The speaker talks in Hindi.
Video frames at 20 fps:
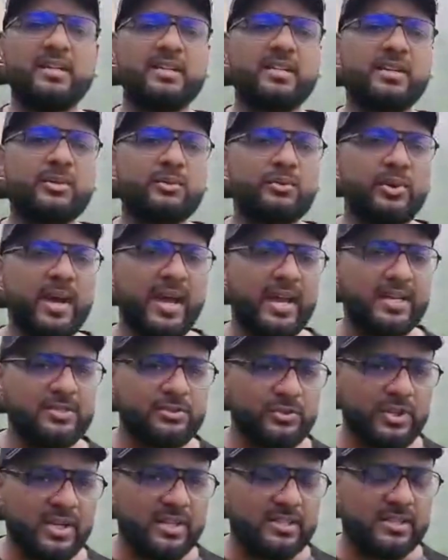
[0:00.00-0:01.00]
करूँ
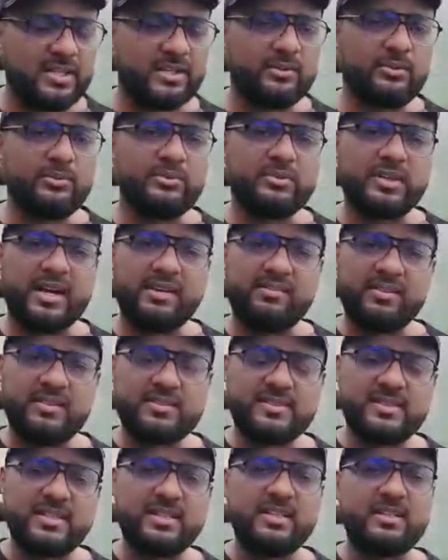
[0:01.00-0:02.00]
एजुकेट करूँ ट्रैवल
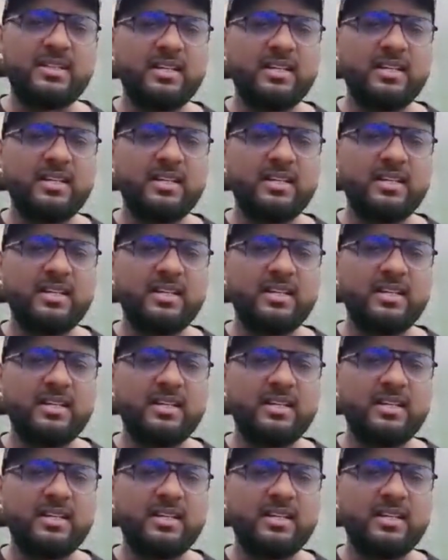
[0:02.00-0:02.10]
से